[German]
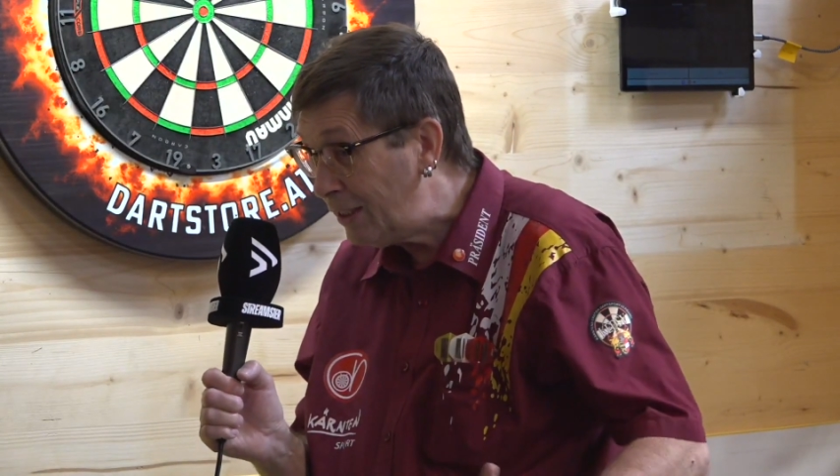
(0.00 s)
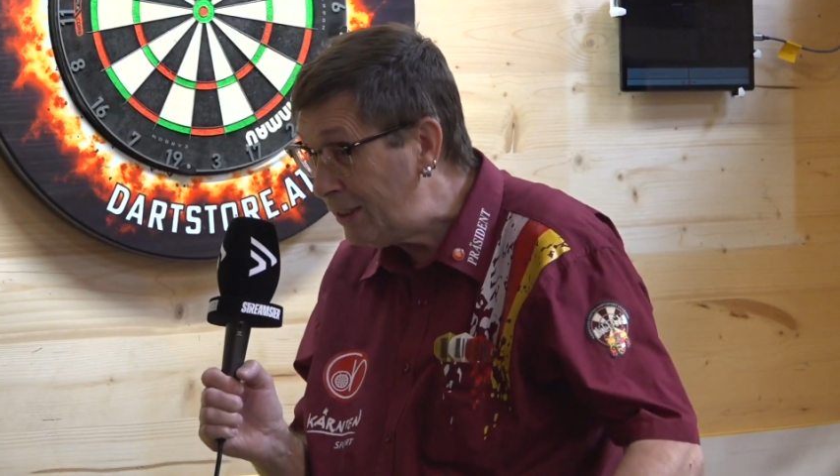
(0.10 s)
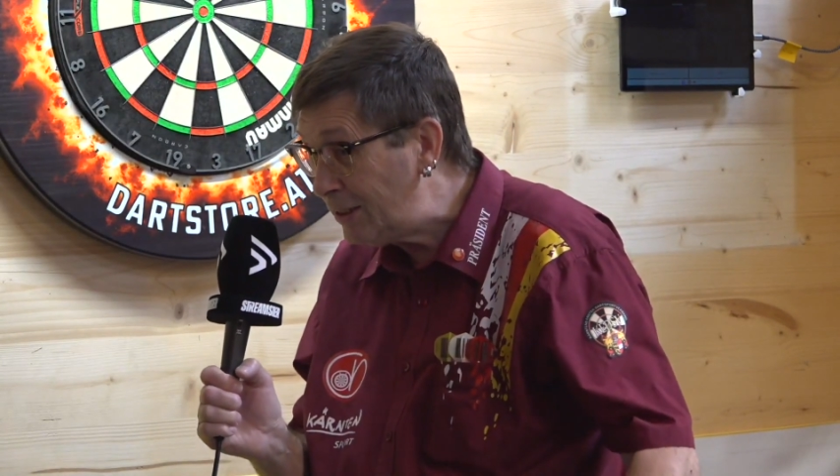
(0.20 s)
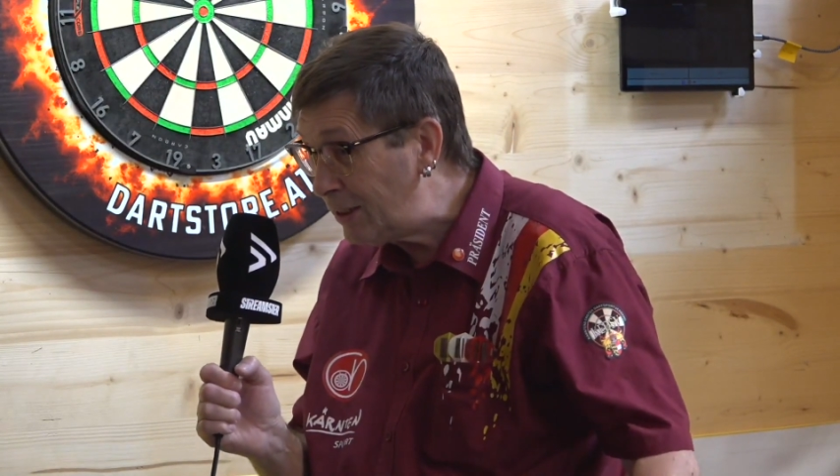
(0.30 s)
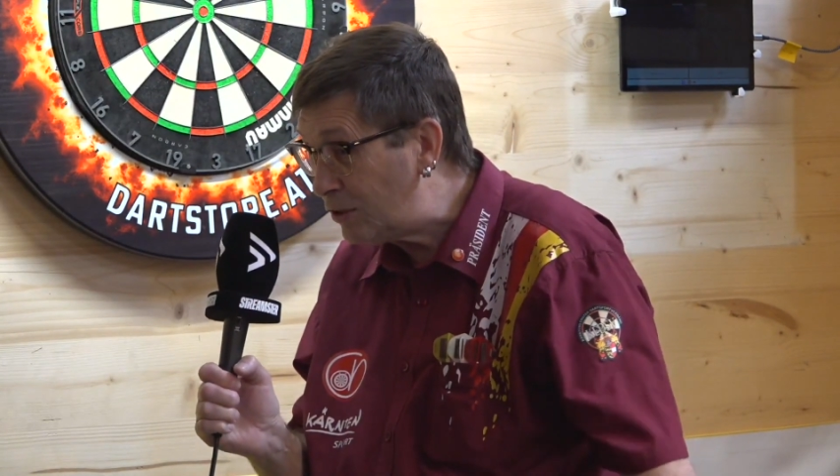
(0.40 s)

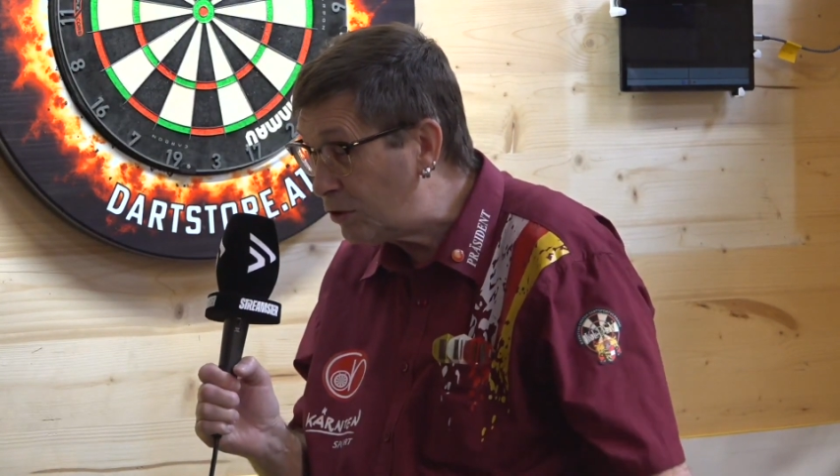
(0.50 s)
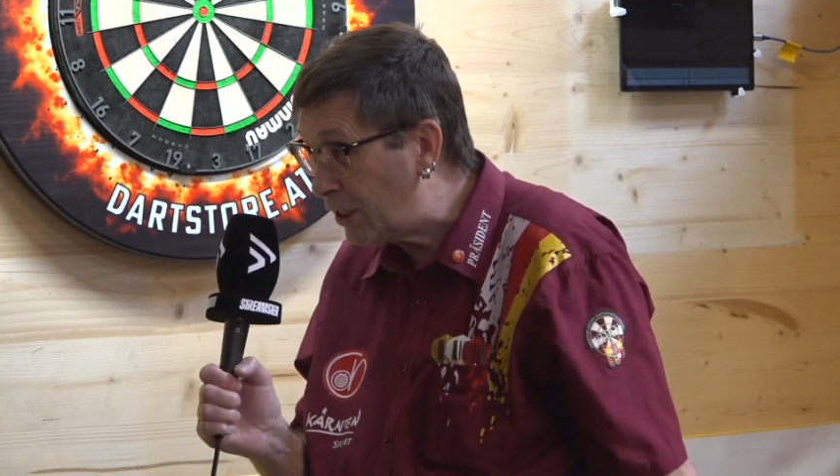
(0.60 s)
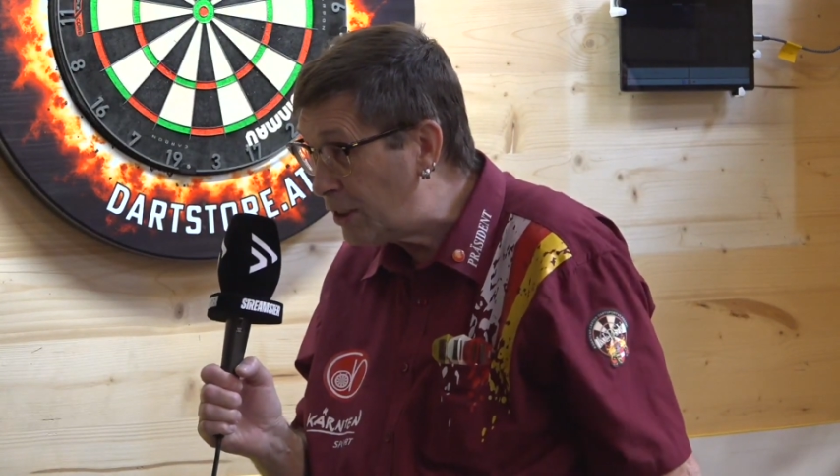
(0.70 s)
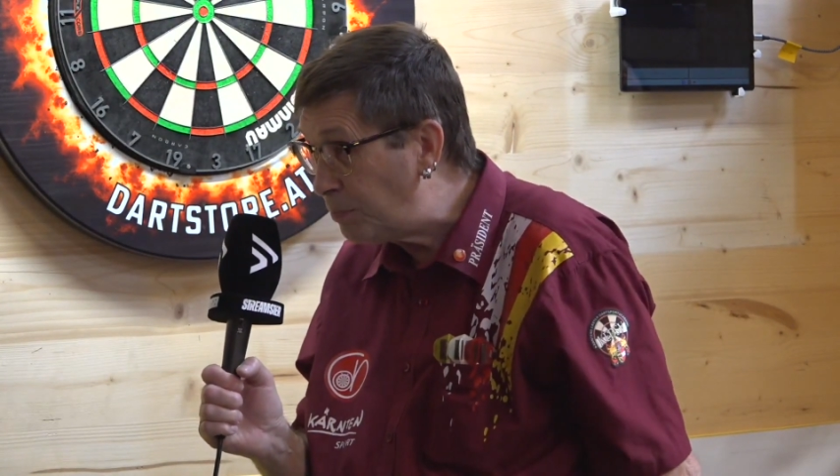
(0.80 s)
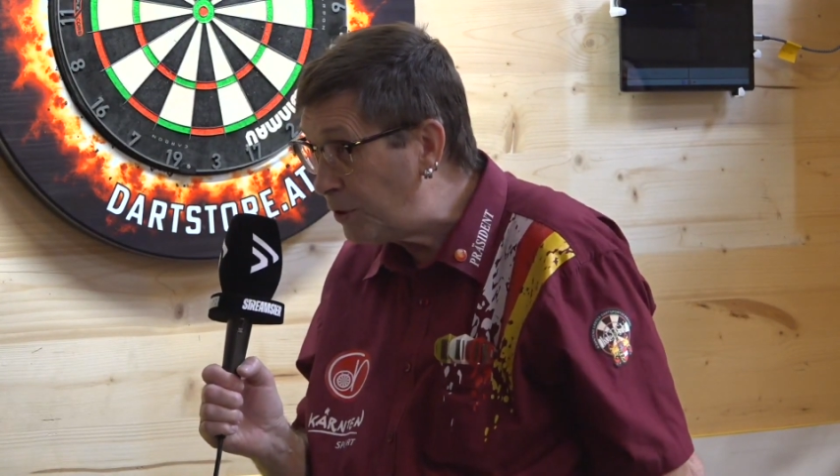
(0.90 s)
diese zu
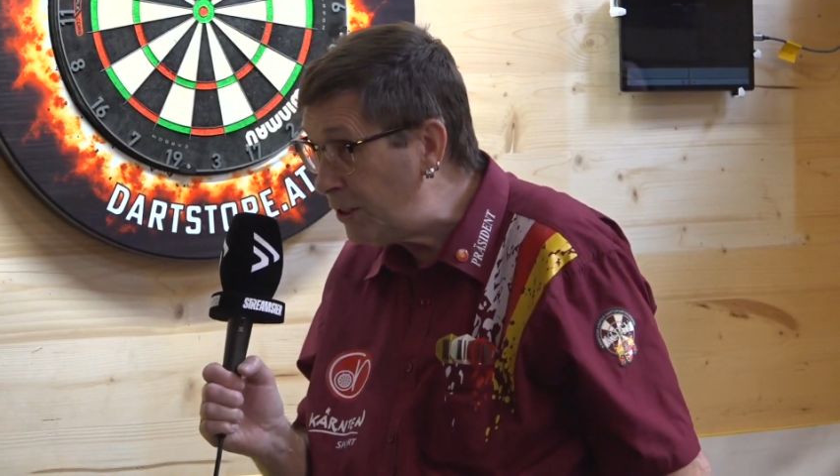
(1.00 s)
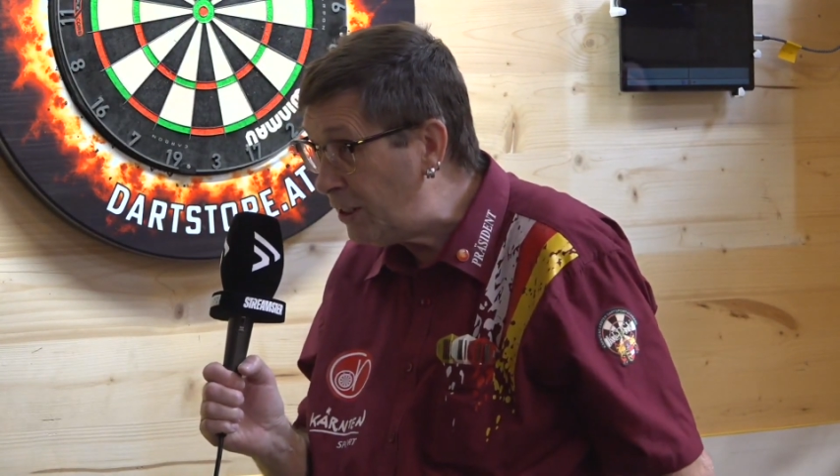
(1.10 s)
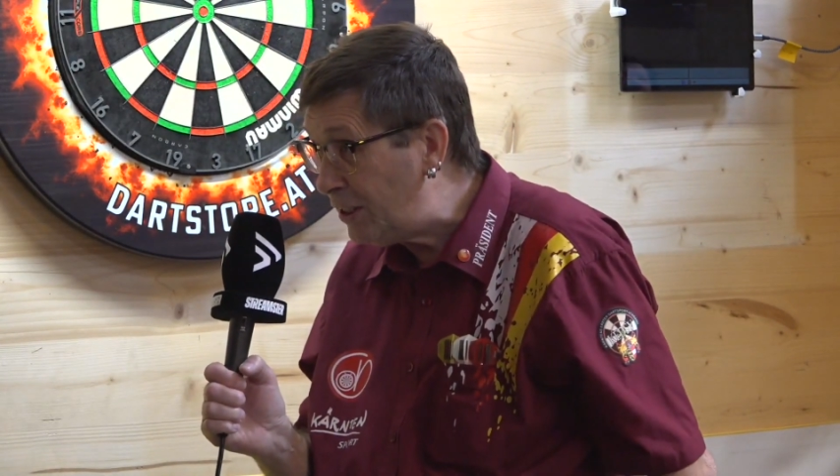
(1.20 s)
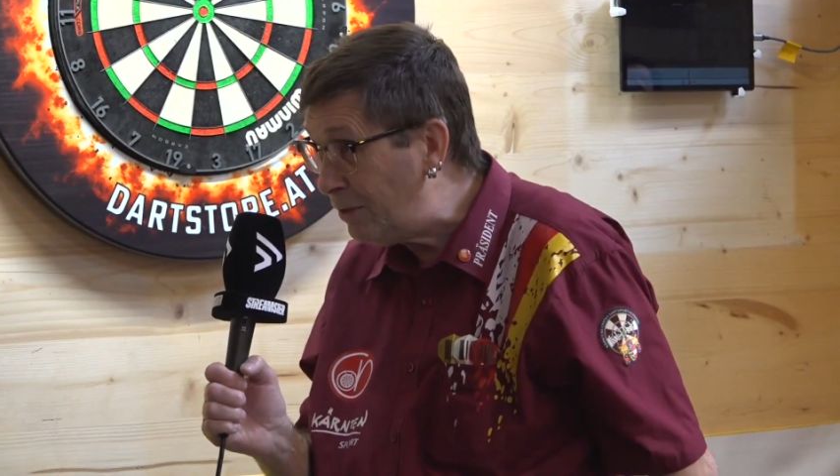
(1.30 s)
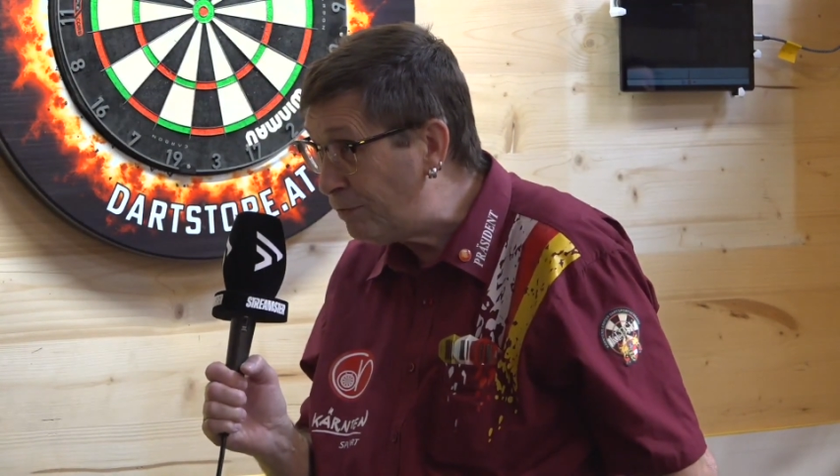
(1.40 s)

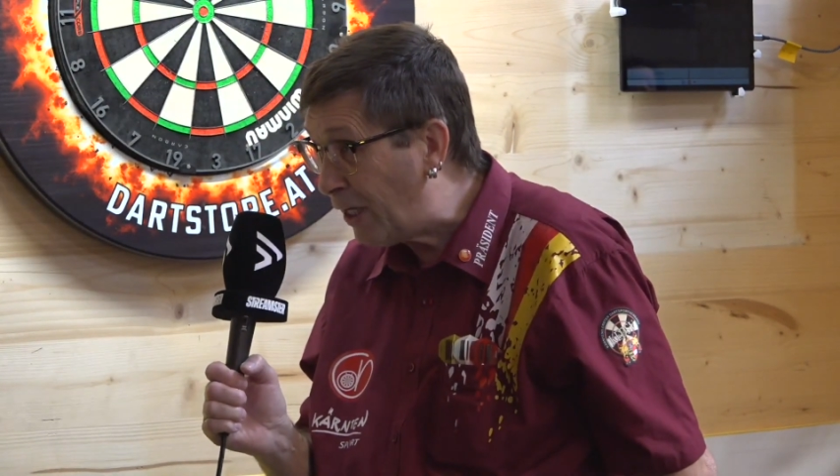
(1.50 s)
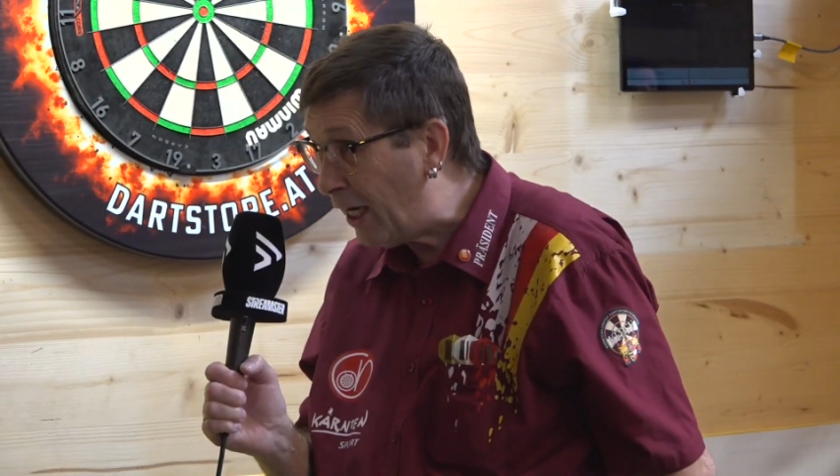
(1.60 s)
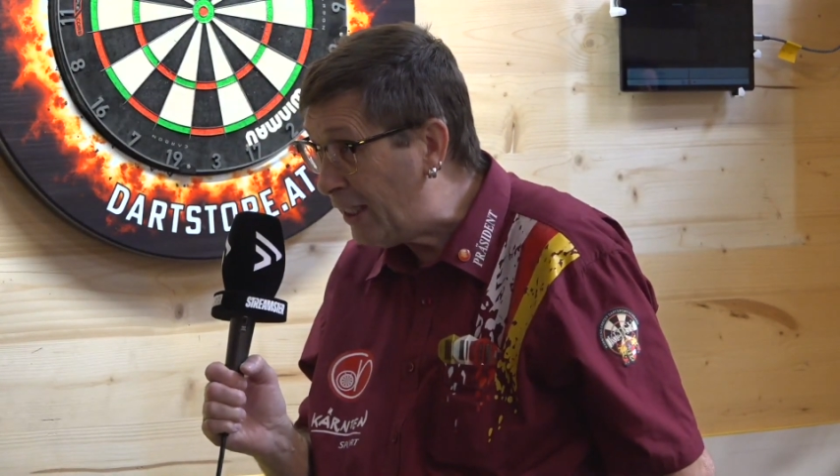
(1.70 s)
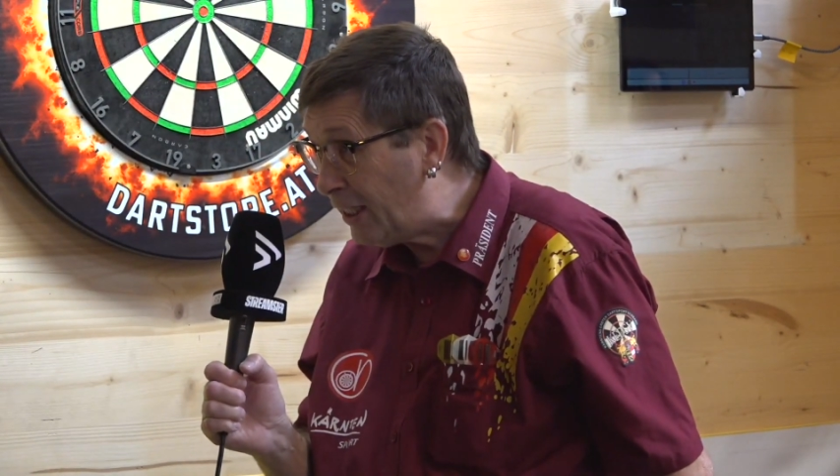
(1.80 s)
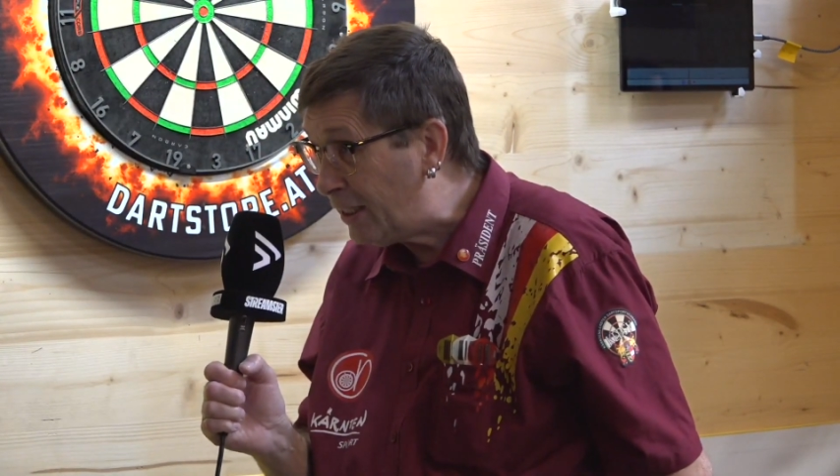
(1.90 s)
transportieren in die
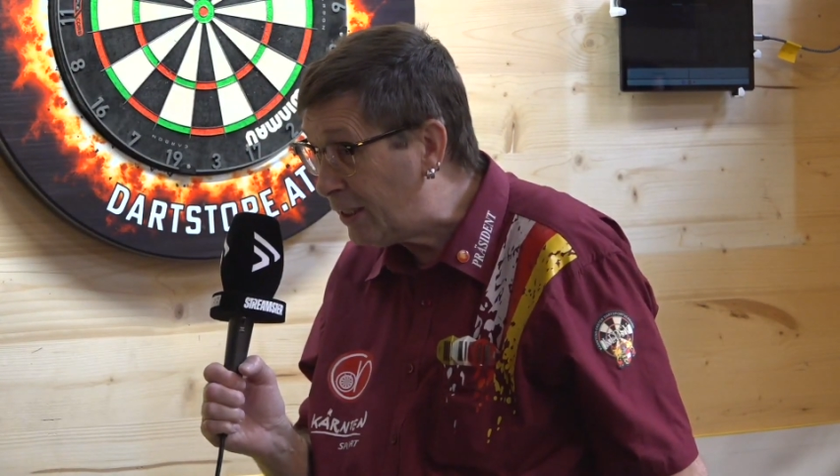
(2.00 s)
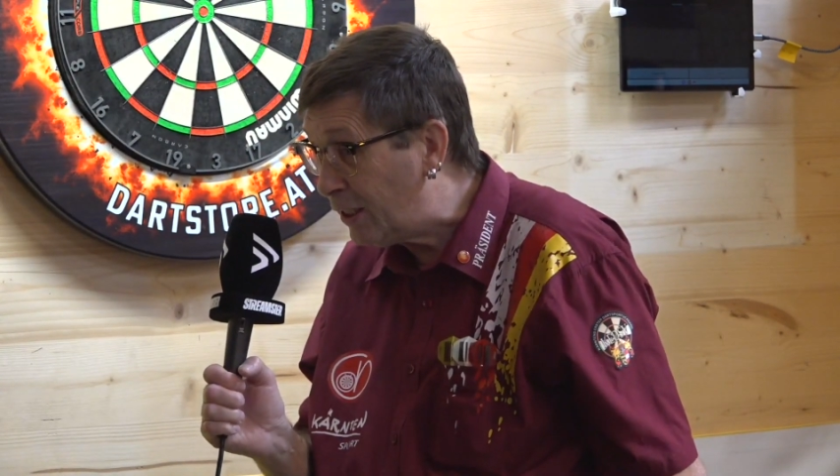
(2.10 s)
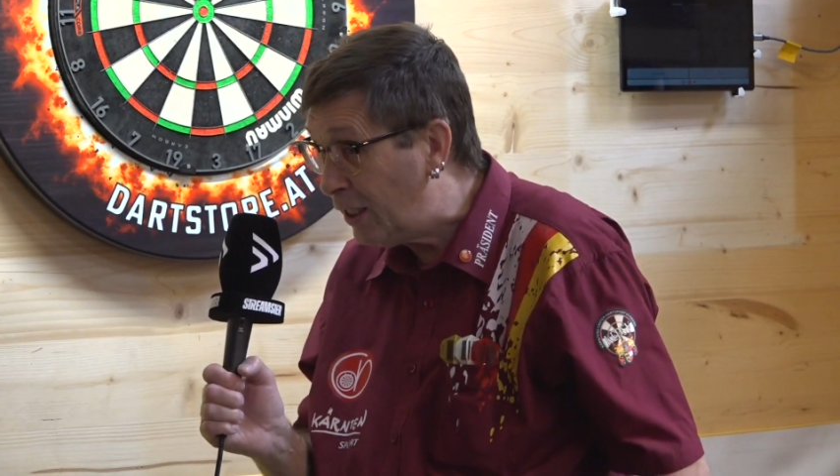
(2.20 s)
Vereine